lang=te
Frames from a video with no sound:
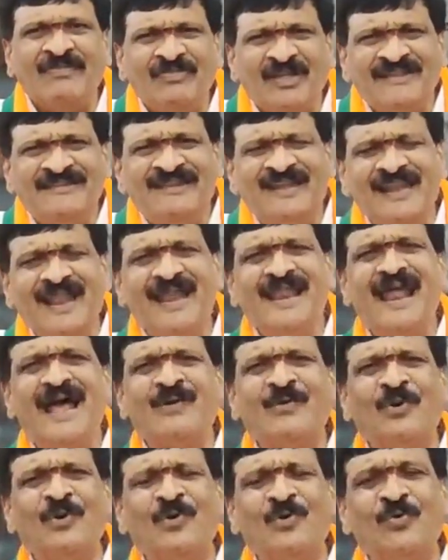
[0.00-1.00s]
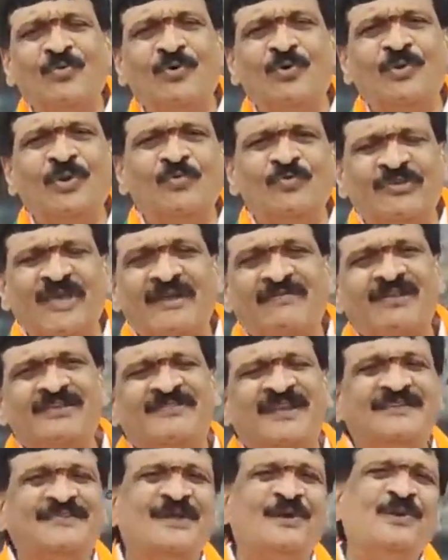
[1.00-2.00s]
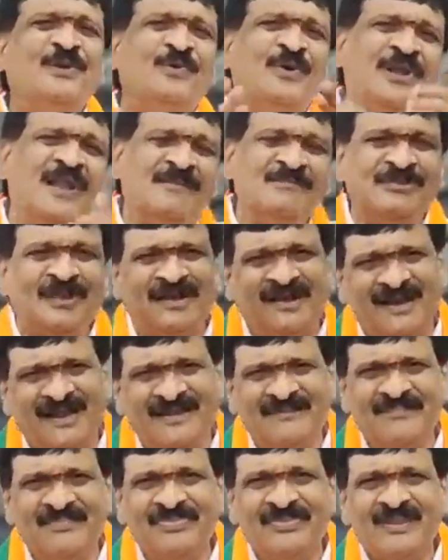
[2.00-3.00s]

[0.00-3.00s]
అంత చిల్లర నాకు కొడుకు నువ్వు సర్వీస్ చేస్తా ఉంటే కూడా నమ్ముతాడు రా